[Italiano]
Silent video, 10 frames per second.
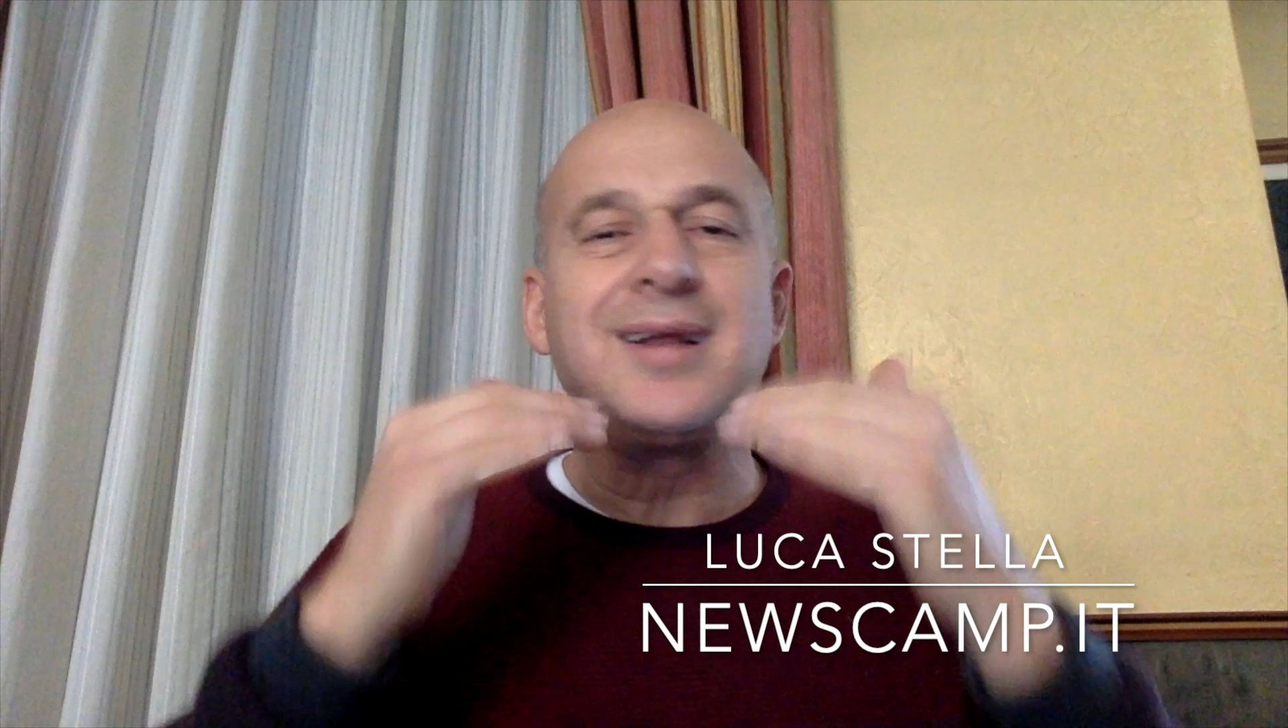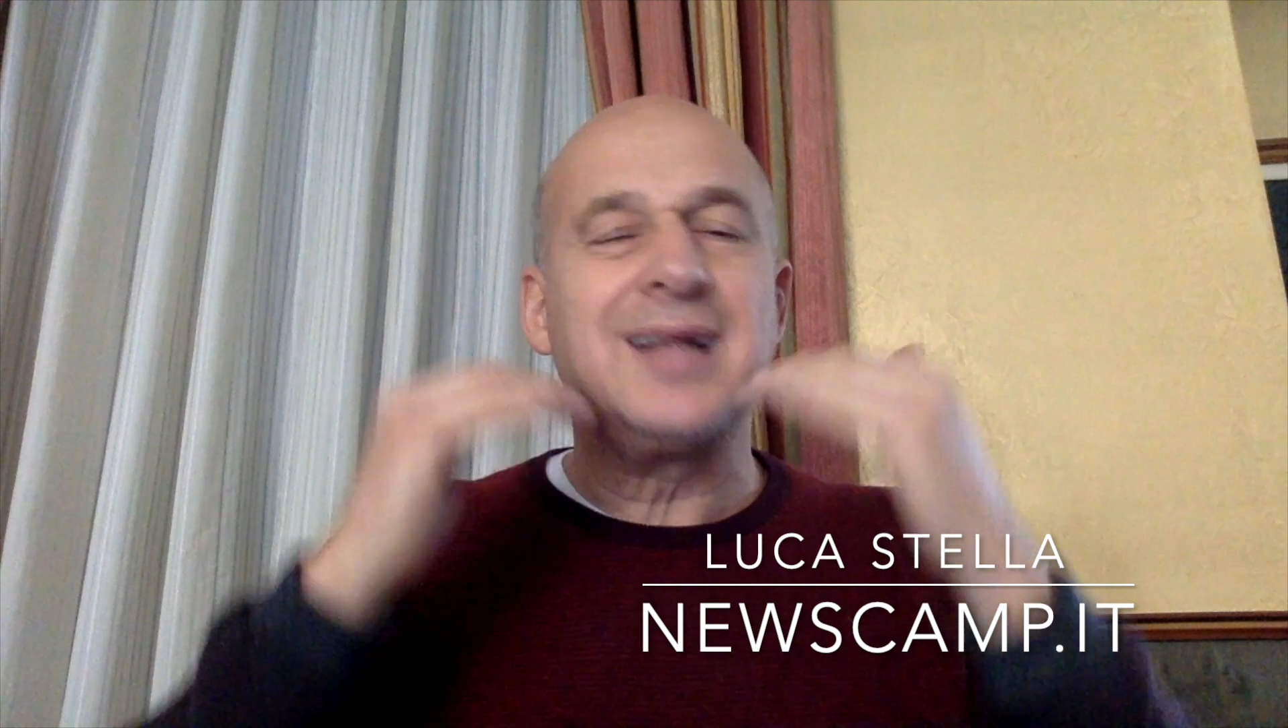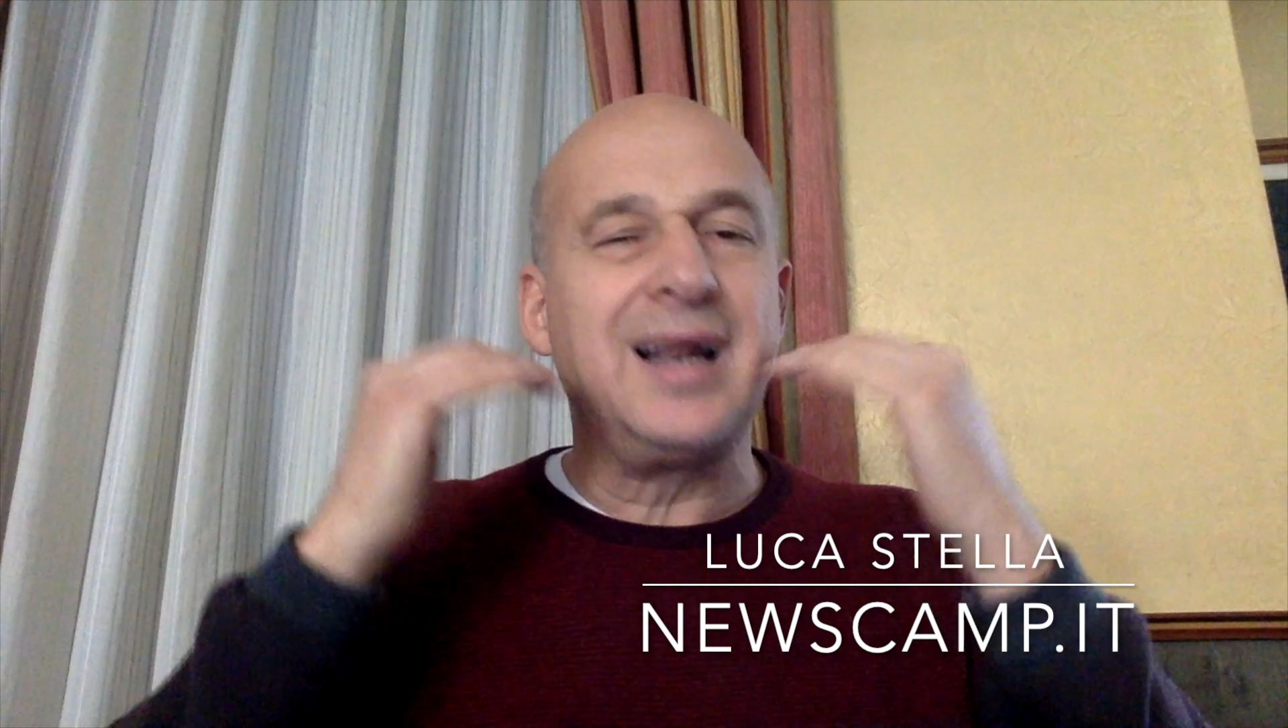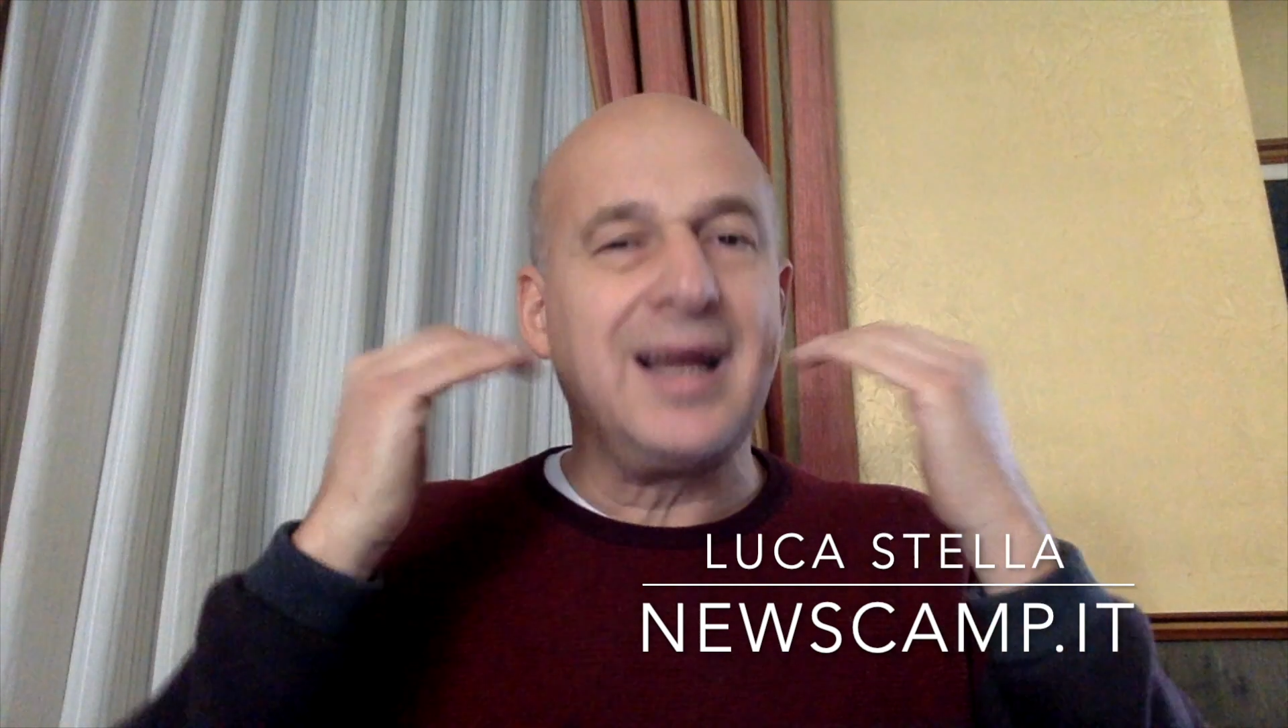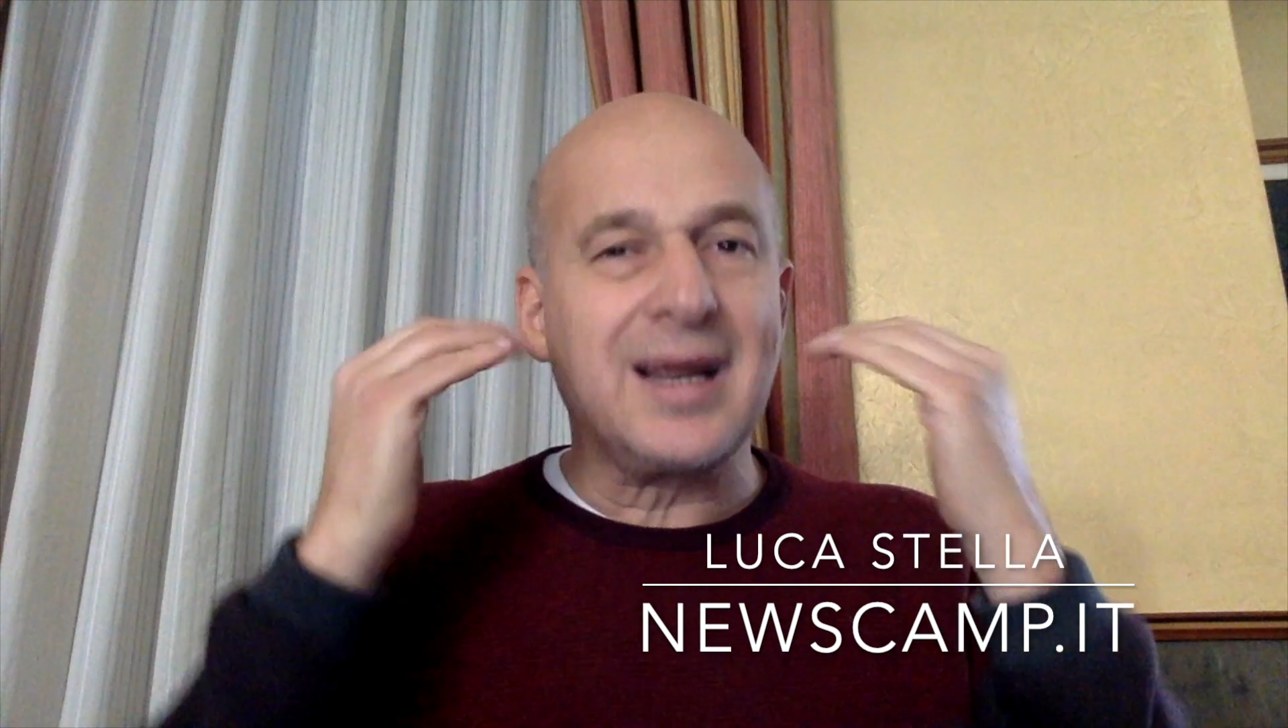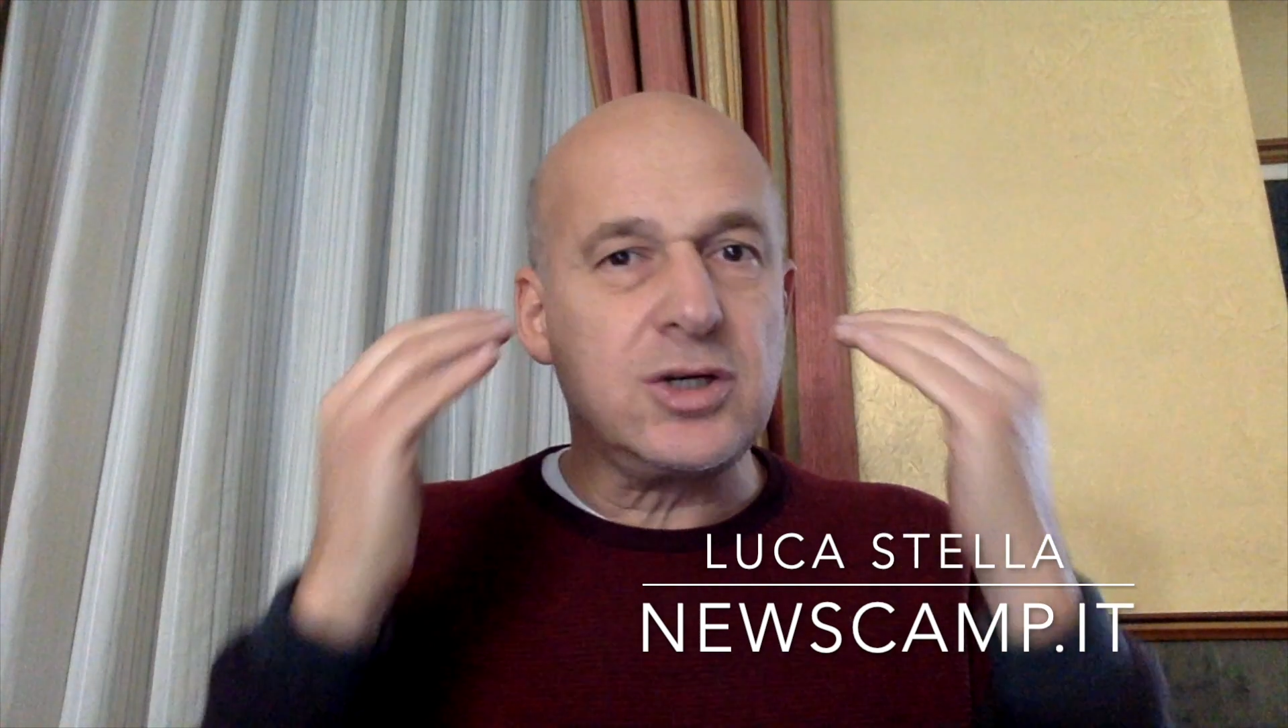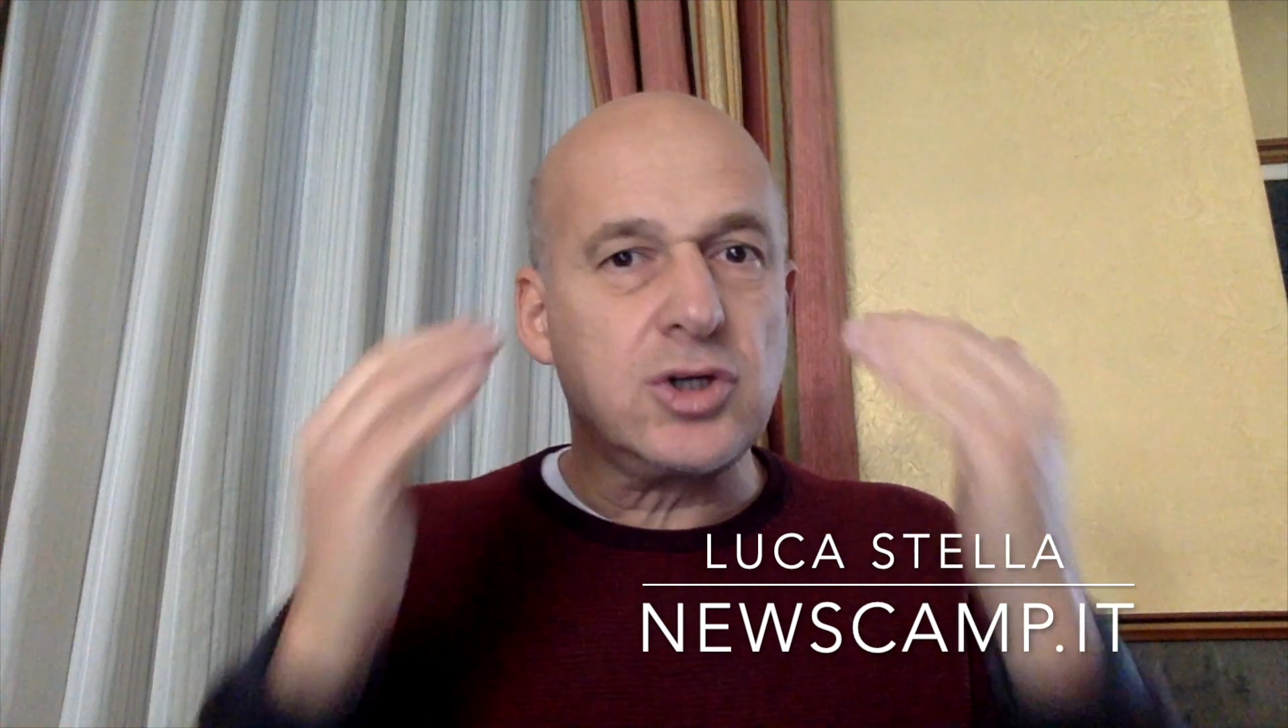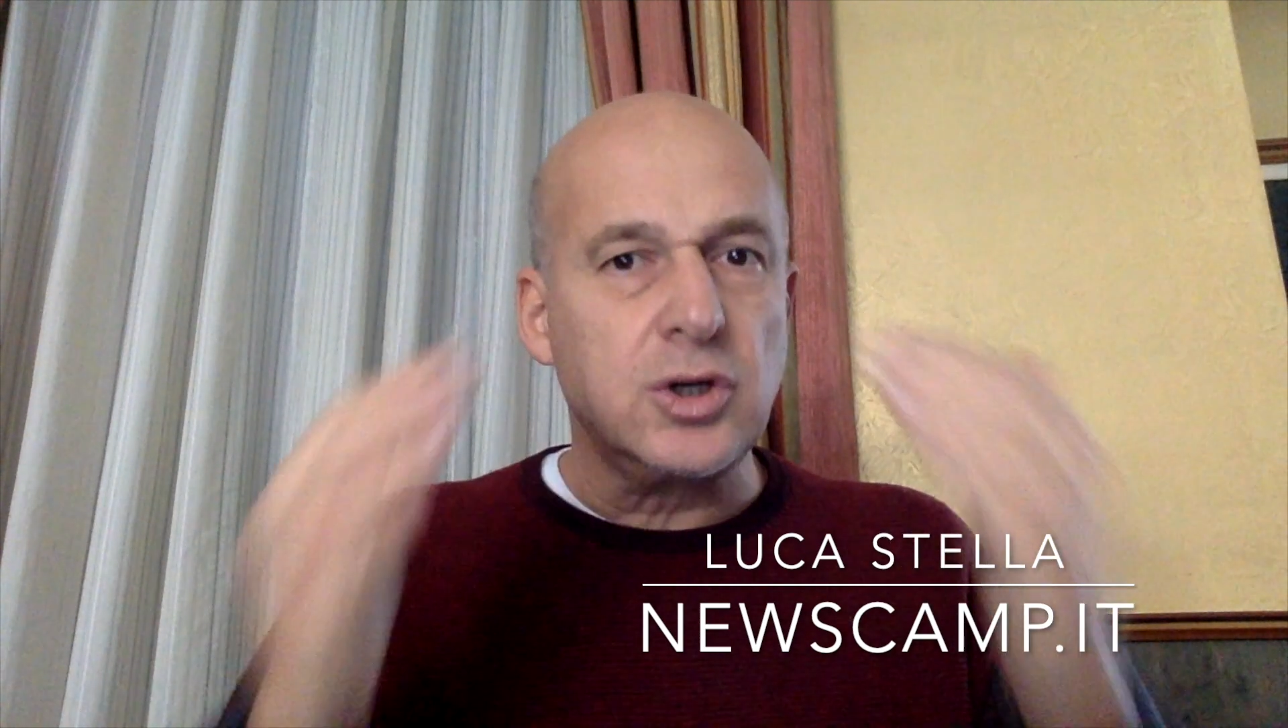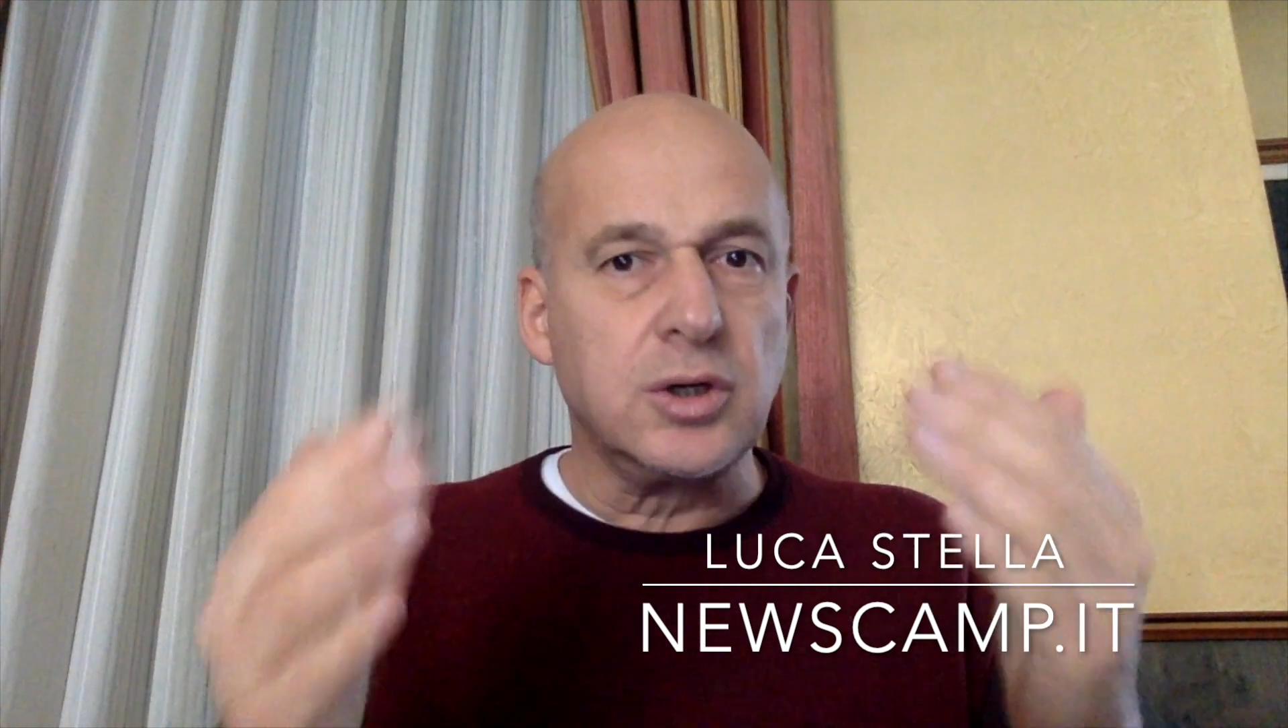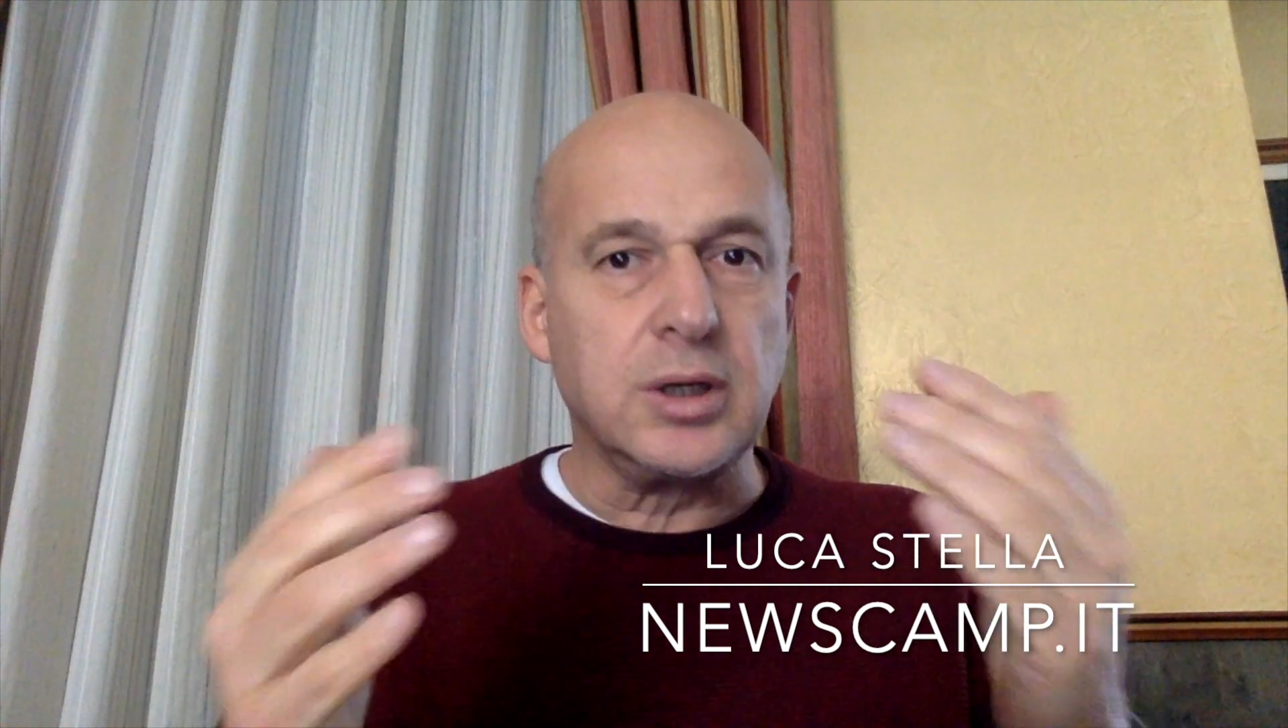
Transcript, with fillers: delle regioni